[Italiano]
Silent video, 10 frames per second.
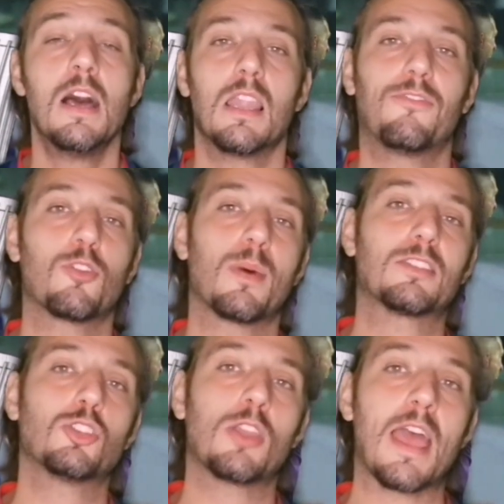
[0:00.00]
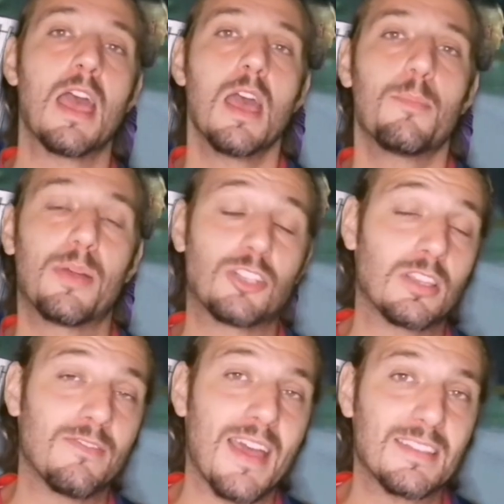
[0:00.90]
La formazione per
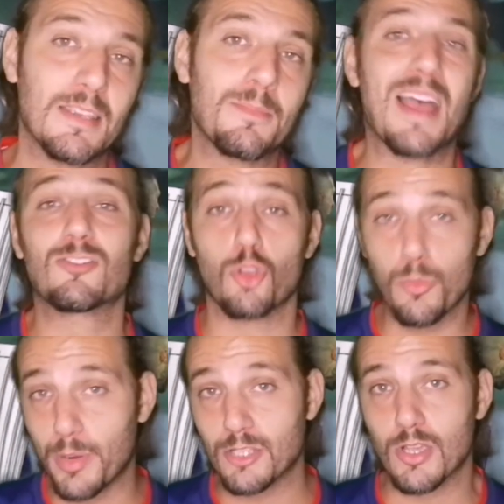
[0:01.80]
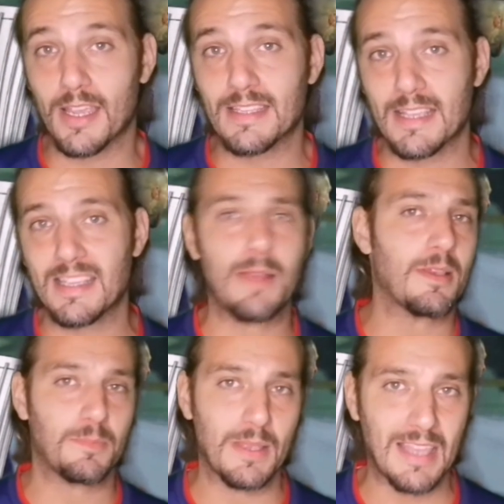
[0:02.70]
certi versi mi ha sorpreso anche stasera, mi
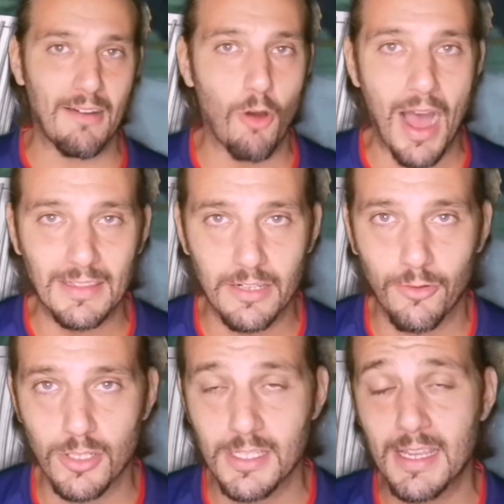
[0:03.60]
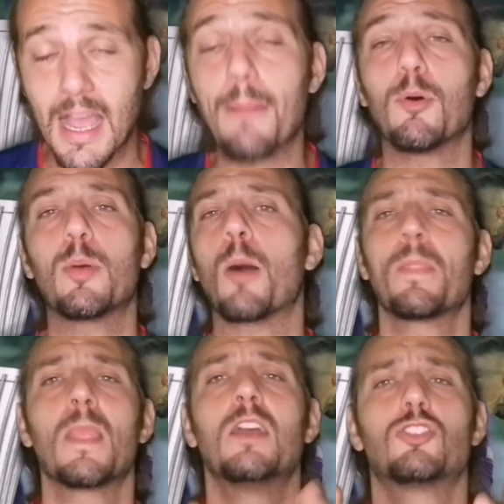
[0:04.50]
aspettavo altre forze in campo, però
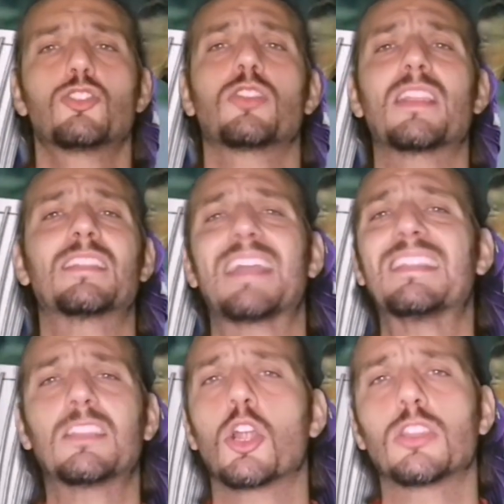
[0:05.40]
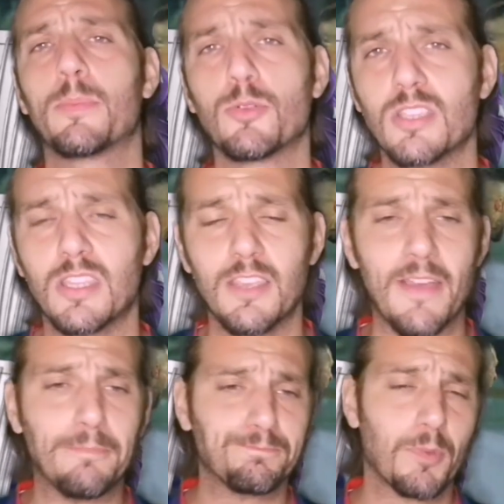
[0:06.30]
ci sono state tante note
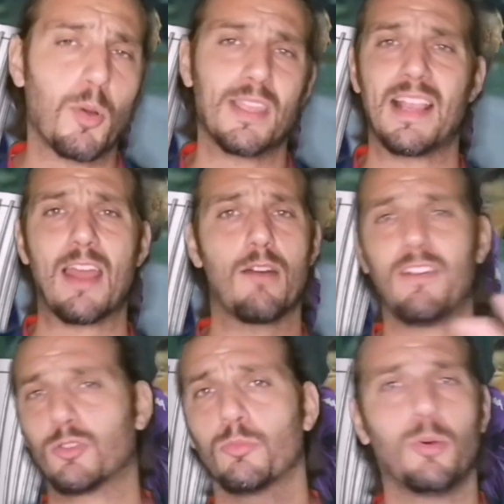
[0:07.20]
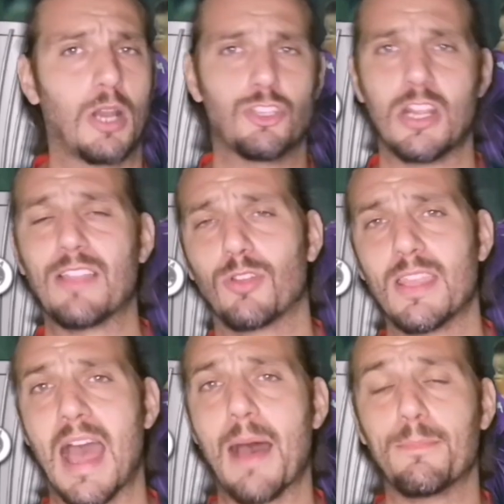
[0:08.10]
positive, poi l'italiano ha fatto un po' una girandola
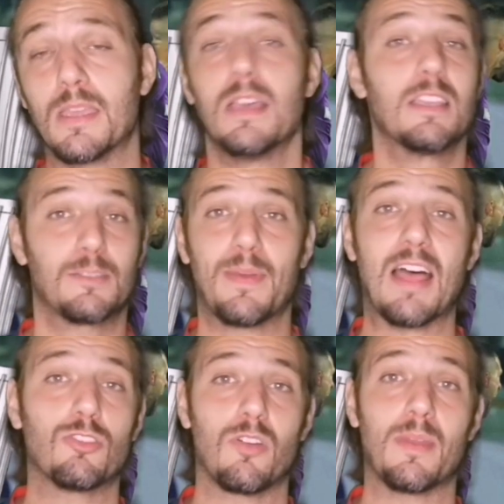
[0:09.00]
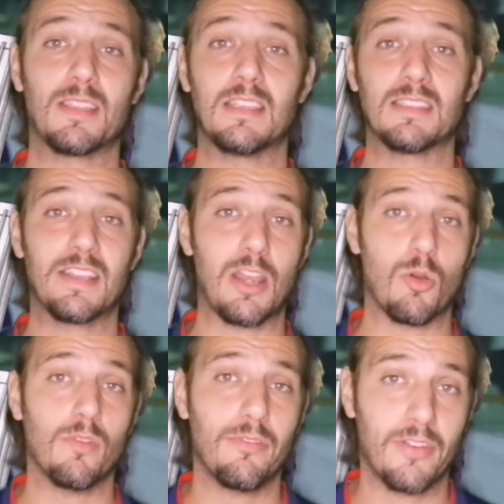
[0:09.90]
di cambi, sperando ovviamente di inserire
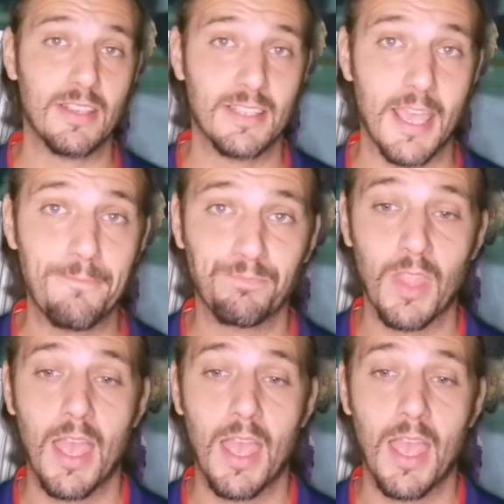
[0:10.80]
nuove fresche,